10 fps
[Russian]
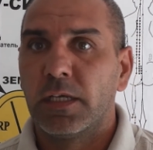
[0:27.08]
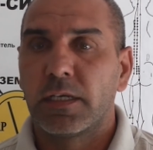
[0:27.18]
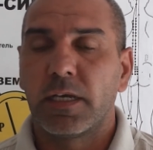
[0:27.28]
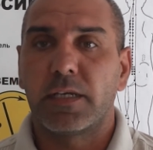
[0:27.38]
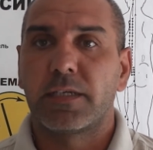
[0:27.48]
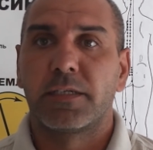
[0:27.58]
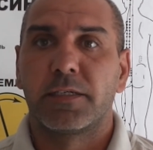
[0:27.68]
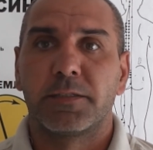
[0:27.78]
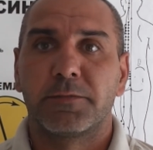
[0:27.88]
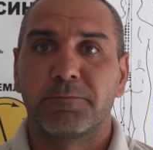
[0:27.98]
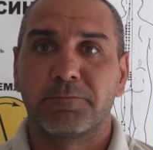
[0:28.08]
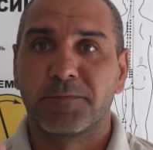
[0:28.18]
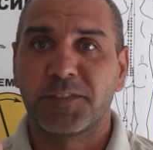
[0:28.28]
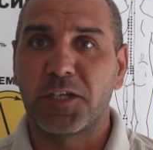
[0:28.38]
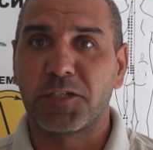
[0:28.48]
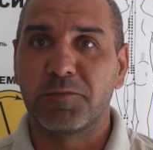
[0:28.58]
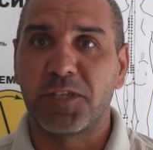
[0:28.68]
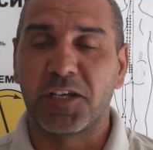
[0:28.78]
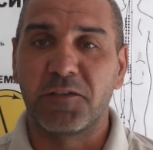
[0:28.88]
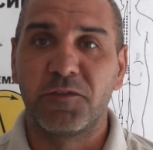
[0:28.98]
как, скажем
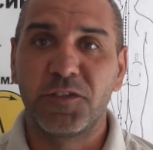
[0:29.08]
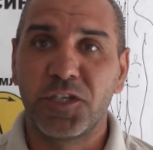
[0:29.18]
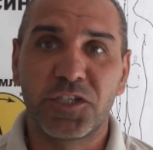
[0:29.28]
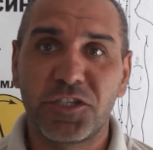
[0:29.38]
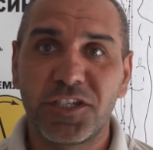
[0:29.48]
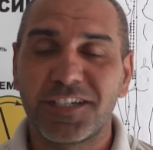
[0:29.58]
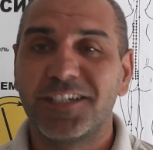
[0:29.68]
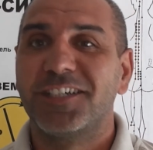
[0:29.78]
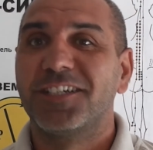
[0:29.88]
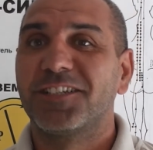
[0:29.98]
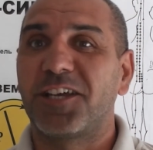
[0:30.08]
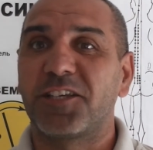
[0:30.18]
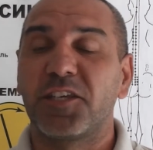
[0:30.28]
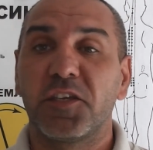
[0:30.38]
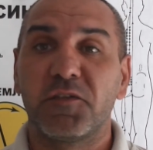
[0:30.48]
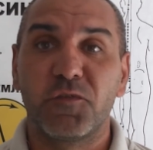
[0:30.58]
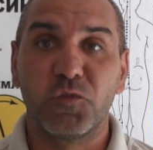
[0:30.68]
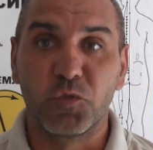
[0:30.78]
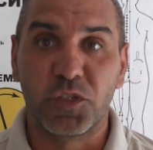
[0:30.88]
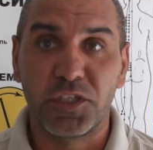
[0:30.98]
так, внешних – так и
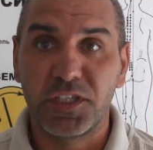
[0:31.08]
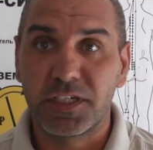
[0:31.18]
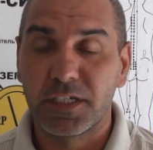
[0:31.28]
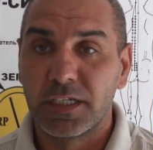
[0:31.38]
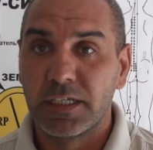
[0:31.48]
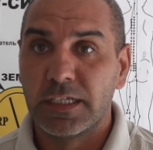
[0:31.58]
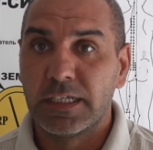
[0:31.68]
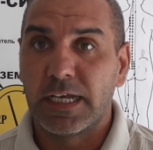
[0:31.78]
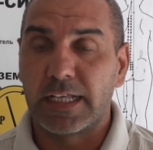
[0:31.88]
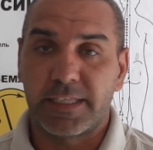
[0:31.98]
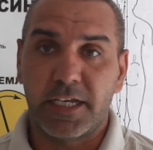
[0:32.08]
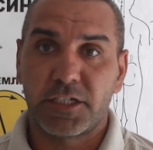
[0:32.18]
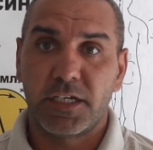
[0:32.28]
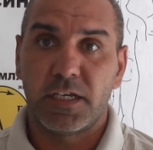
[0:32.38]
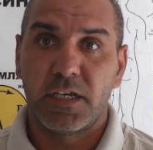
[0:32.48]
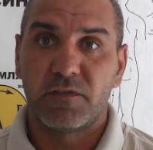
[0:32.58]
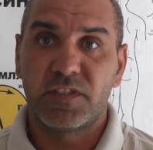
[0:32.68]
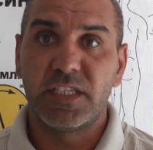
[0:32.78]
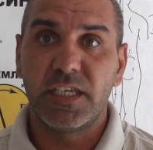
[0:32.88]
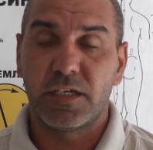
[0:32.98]
внутренних, а также
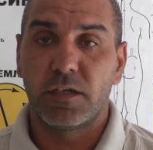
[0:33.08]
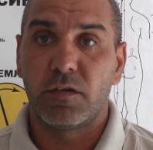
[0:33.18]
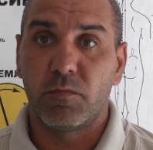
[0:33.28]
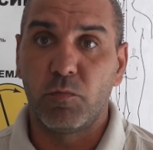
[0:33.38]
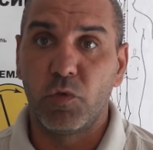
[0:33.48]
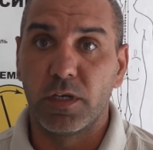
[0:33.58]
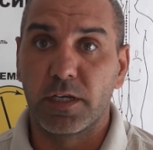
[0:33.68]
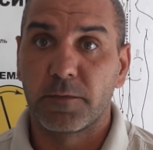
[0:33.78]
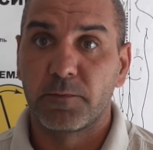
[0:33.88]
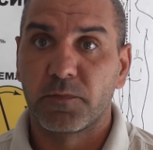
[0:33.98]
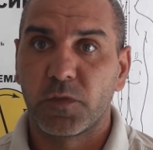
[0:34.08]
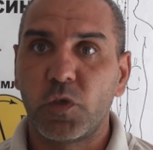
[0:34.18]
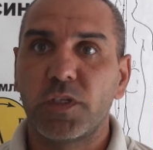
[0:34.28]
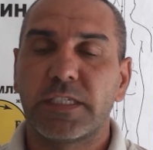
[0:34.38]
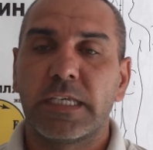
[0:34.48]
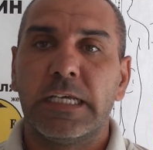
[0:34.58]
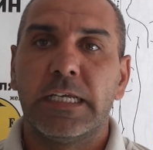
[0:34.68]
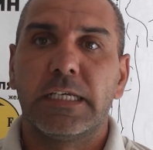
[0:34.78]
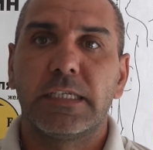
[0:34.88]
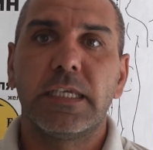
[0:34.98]
всех болях. То есть,
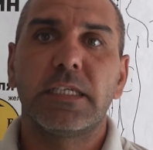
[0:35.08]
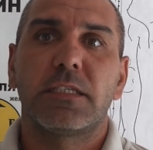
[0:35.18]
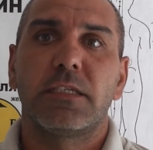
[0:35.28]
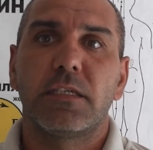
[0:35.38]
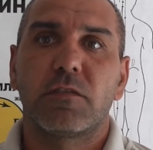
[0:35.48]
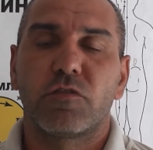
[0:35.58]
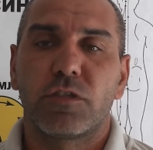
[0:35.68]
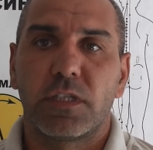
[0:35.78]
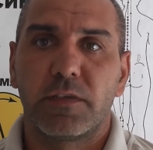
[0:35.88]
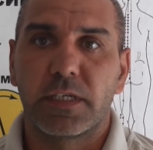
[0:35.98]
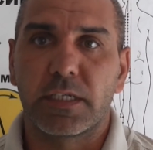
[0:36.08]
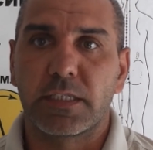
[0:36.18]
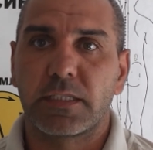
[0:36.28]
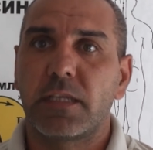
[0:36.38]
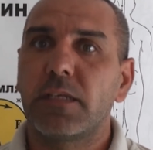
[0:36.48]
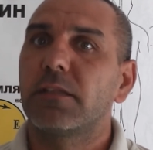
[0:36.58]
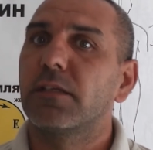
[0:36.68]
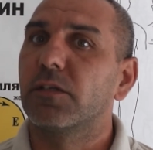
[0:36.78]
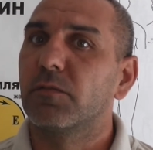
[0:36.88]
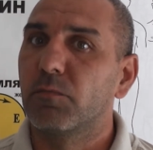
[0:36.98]
если есть у человека
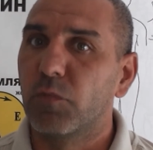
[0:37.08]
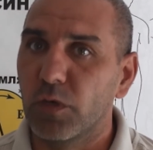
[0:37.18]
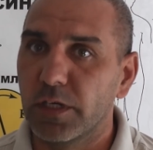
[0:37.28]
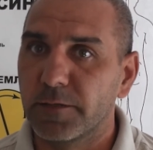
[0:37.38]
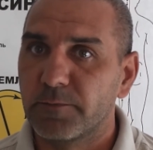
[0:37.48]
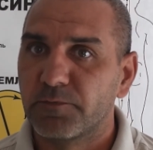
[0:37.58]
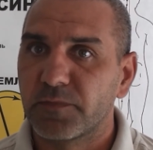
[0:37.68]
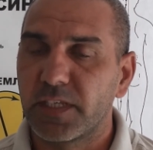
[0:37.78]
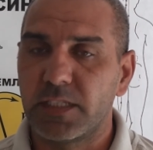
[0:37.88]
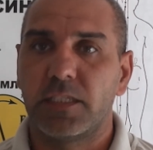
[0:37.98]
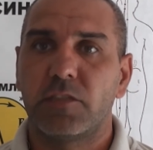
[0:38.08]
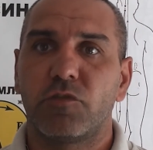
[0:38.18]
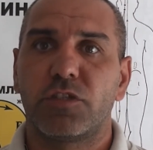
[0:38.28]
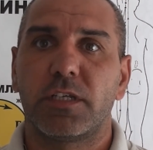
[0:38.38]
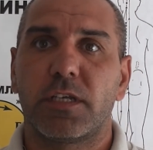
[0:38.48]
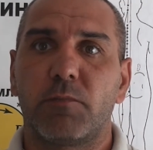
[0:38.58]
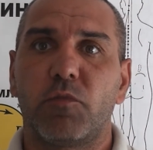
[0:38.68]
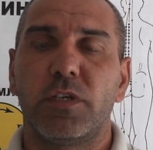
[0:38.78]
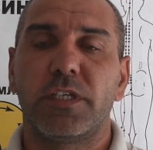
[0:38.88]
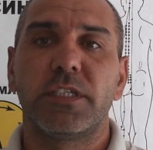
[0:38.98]
застарелые боли, если есть у человека
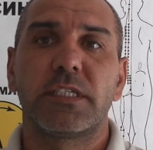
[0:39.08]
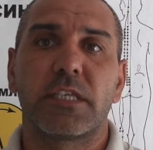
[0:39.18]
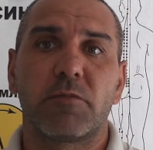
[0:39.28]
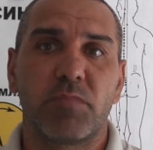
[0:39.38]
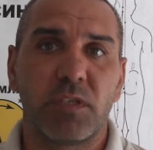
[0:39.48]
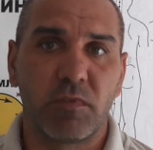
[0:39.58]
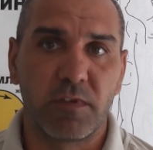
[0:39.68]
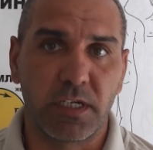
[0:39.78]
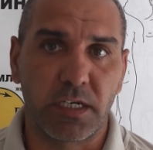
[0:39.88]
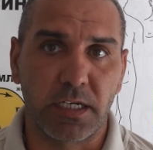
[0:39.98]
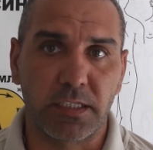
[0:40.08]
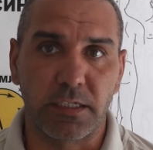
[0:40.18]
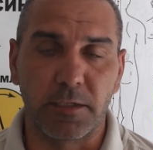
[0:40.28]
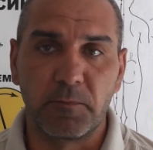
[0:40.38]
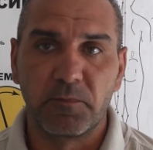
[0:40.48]
боли нестерпимого характера,